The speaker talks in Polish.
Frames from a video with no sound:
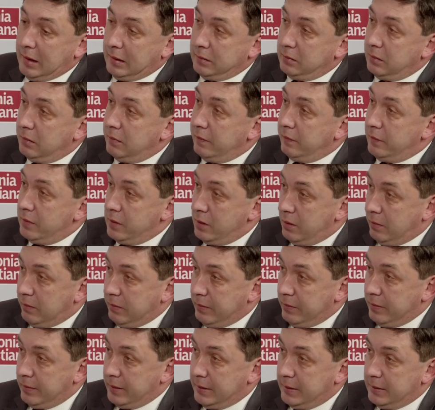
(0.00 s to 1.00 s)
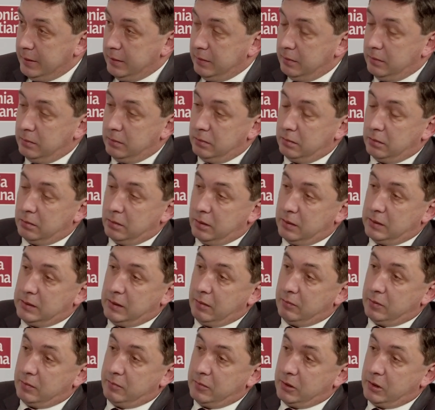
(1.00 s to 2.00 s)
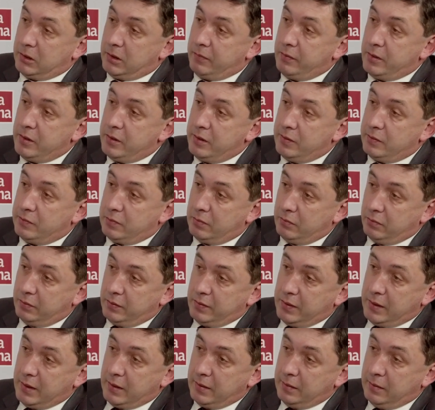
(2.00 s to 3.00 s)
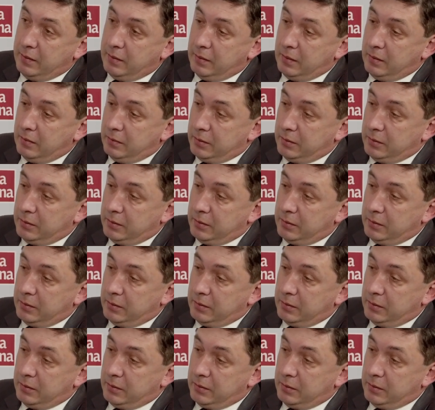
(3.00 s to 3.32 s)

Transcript: Adolf Joffe dostał z Moskwy instrukcję,